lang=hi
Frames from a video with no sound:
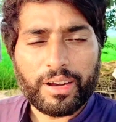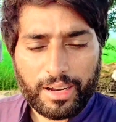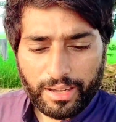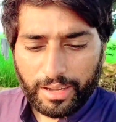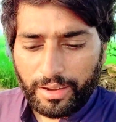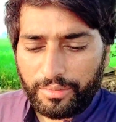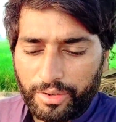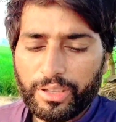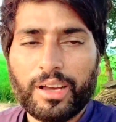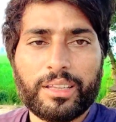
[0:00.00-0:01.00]
वरना
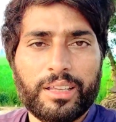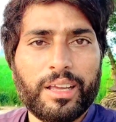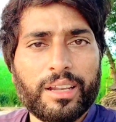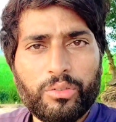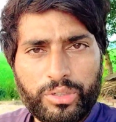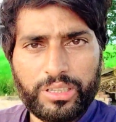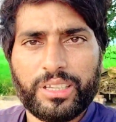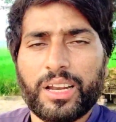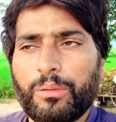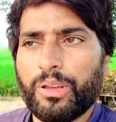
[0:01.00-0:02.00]
वो लगाते हैं लेकिन वो
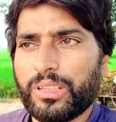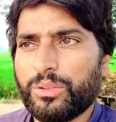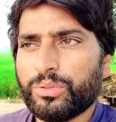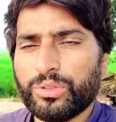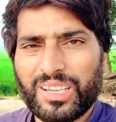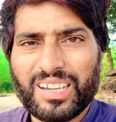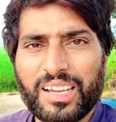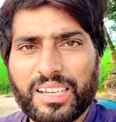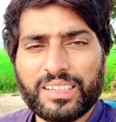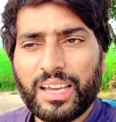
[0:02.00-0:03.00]
जल्दी ख़राब हो जाती है उसको जंग
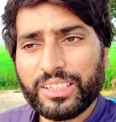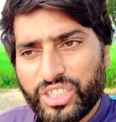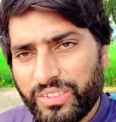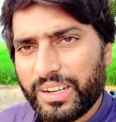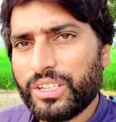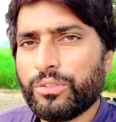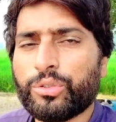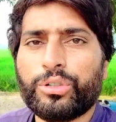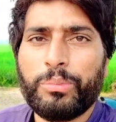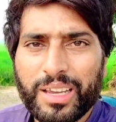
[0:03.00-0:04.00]
लग जाता है अच्छे वाली ये
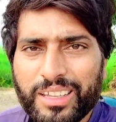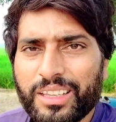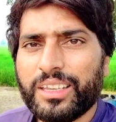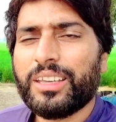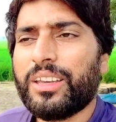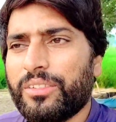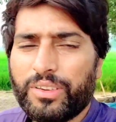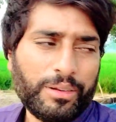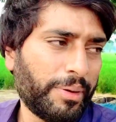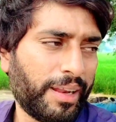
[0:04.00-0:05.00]
थोड़ी महंगी थी
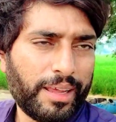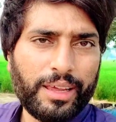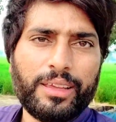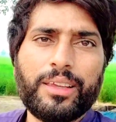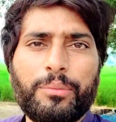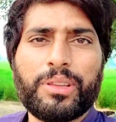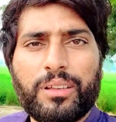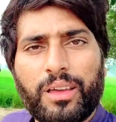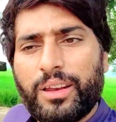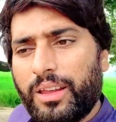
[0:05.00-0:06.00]
फिर मैंने ये
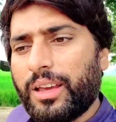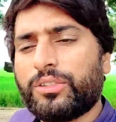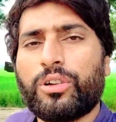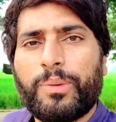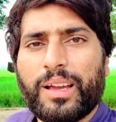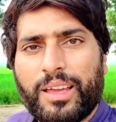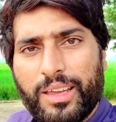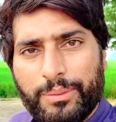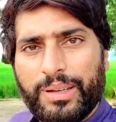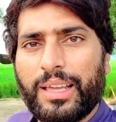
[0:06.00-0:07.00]
मतलब कि एक सौ रुपये का
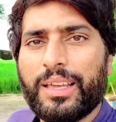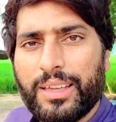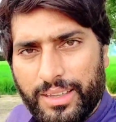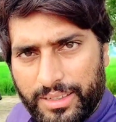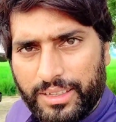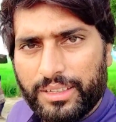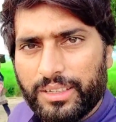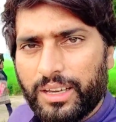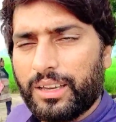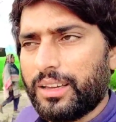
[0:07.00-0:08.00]
एक मिला है ये
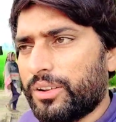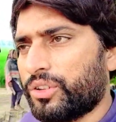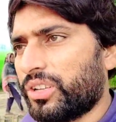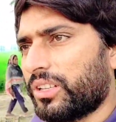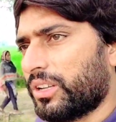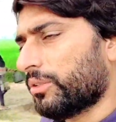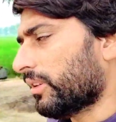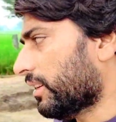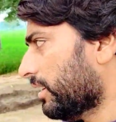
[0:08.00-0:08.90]
रोशनदान